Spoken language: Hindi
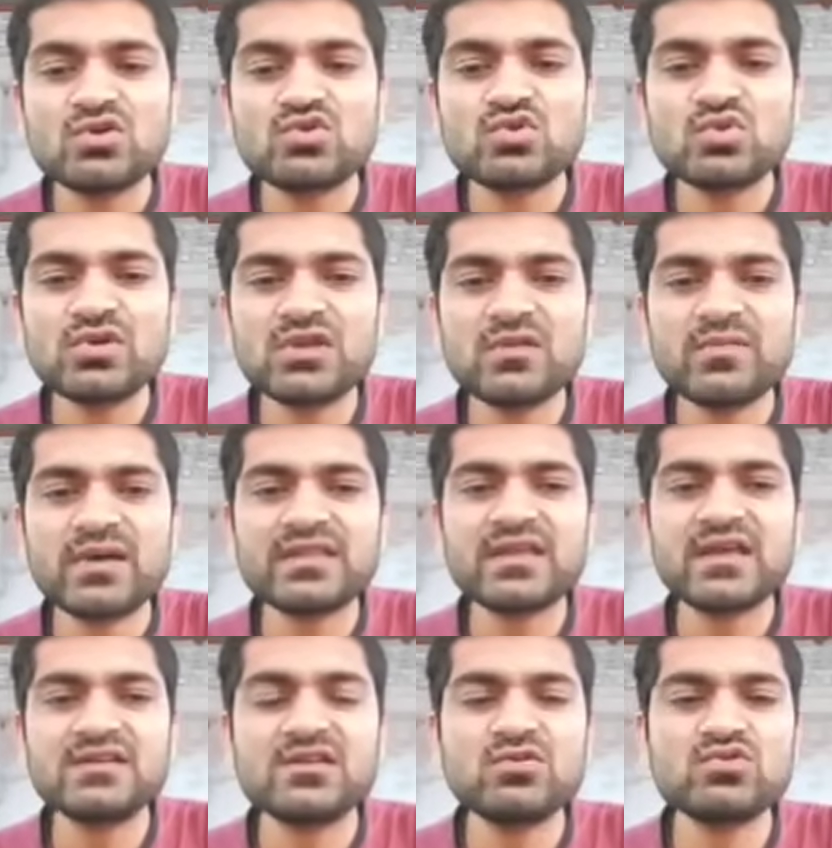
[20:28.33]
शुक्र की बात
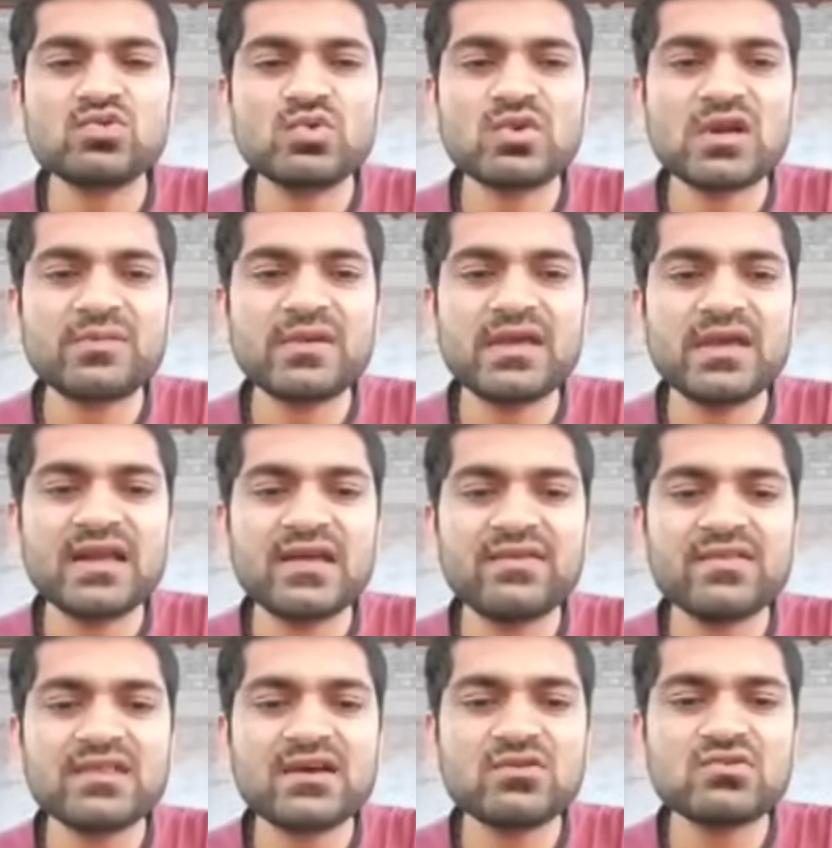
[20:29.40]
किया जाए तो शुक्र आपके
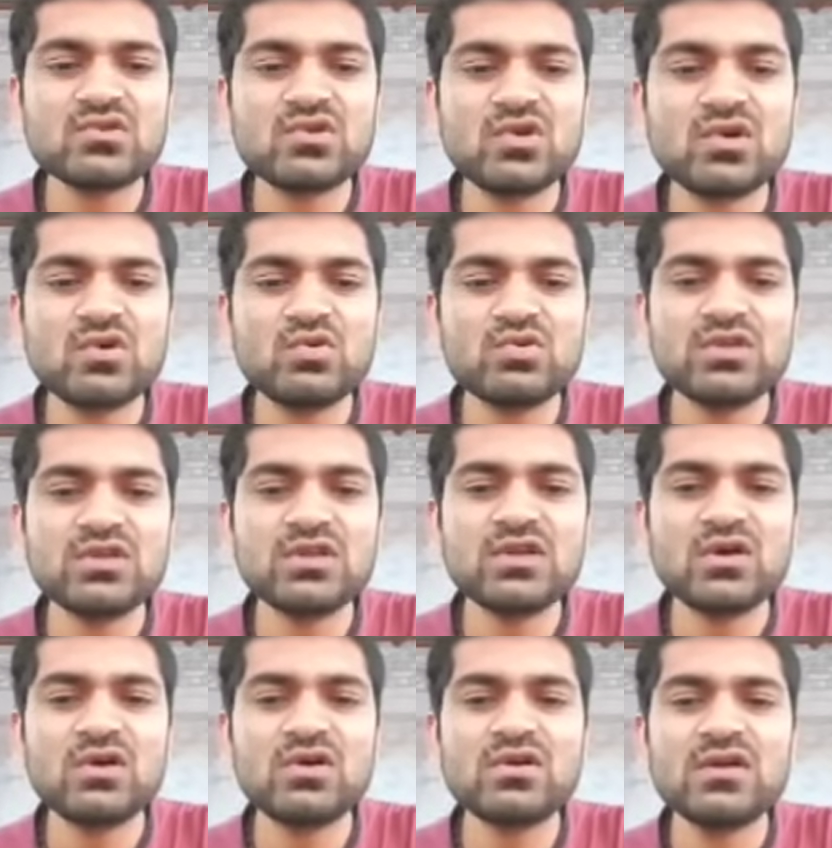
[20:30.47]
इलेवंथ हाउस के लॉर्ड होते हैं
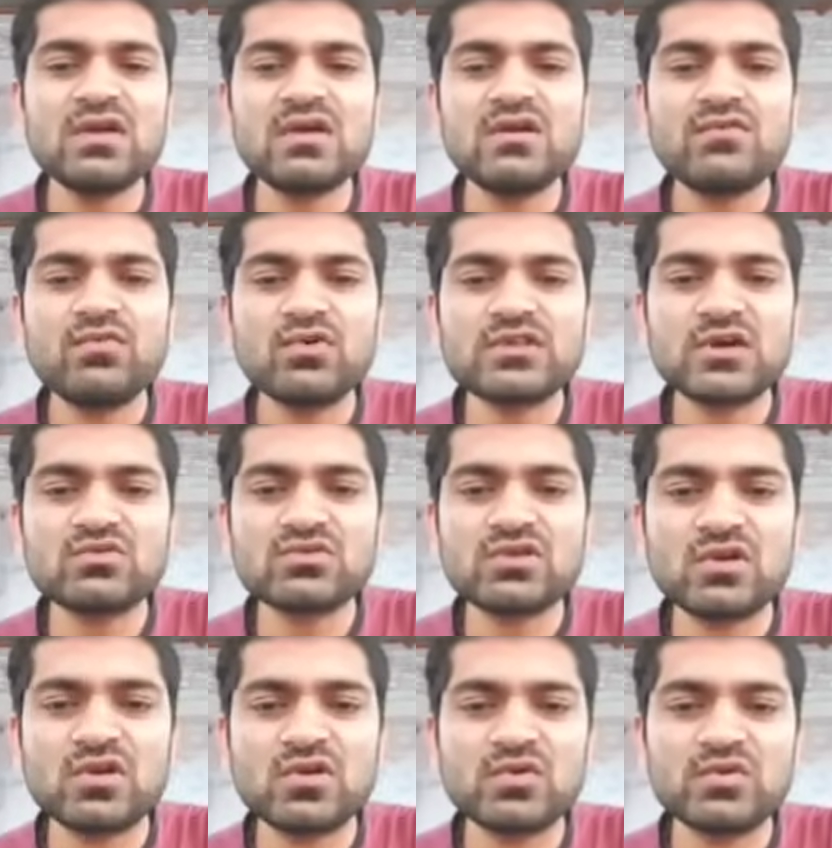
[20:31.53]
और फोर्थ हाउस के
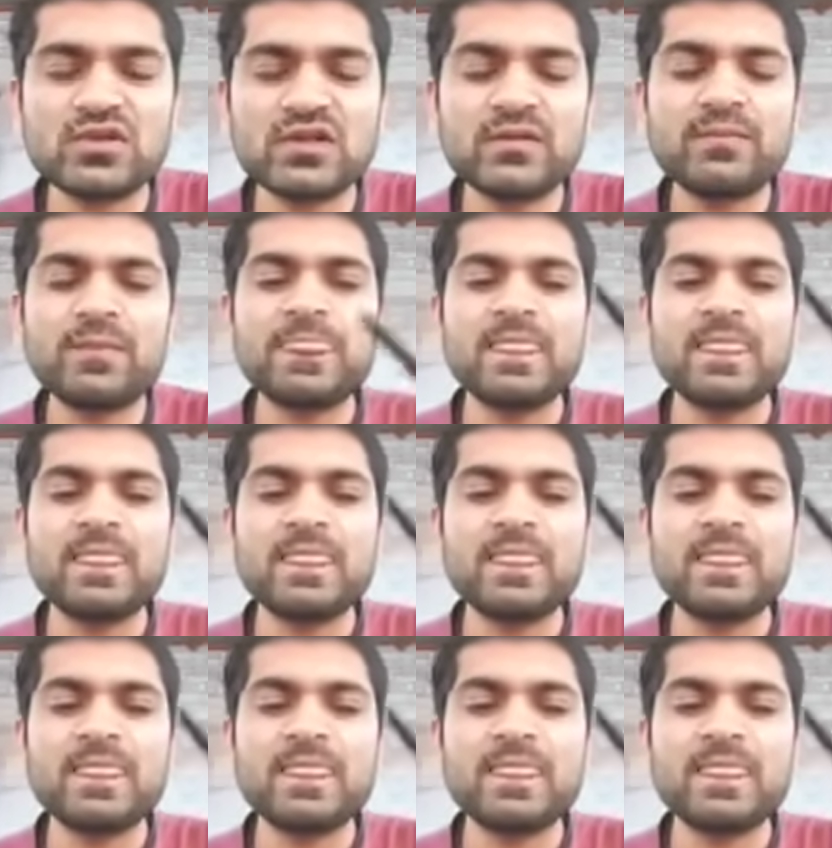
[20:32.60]
लॉर्ड होते हैं